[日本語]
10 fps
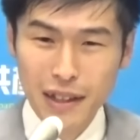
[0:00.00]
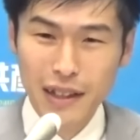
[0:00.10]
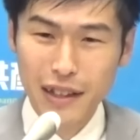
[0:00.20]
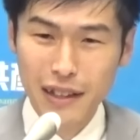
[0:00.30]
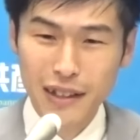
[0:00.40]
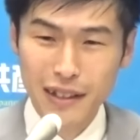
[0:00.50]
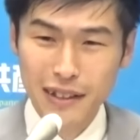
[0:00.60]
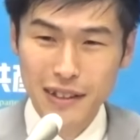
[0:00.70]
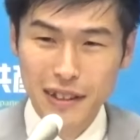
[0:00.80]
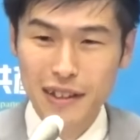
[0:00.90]

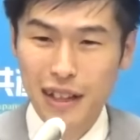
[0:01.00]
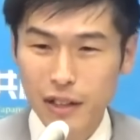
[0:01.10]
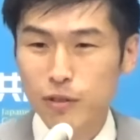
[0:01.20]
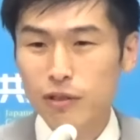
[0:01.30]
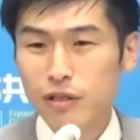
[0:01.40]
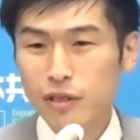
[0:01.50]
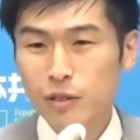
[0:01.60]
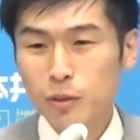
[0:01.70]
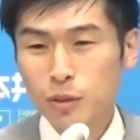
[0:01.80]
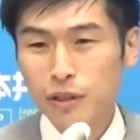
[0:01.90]
えー、できないとい
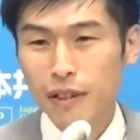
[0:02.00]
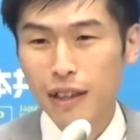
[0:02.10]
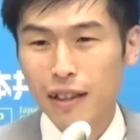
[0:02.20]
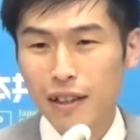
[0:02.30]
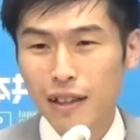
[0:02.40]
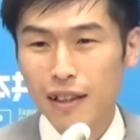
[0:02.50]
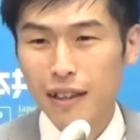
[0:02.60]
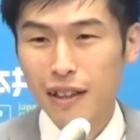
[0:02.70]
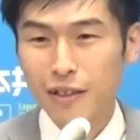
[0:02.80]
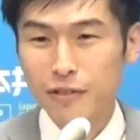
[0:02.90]
うことでは
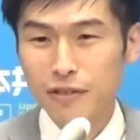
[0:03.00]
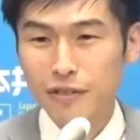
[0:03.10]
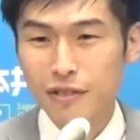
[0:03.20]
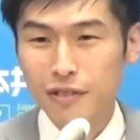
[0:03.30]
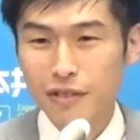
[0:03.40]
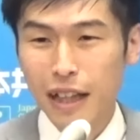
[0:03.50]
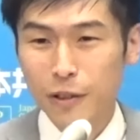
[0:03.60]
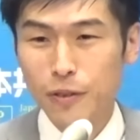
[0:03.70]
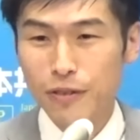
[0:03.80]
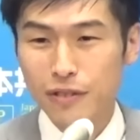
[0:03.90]
あのない
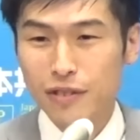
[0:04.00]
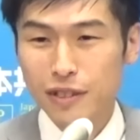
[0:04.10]
という、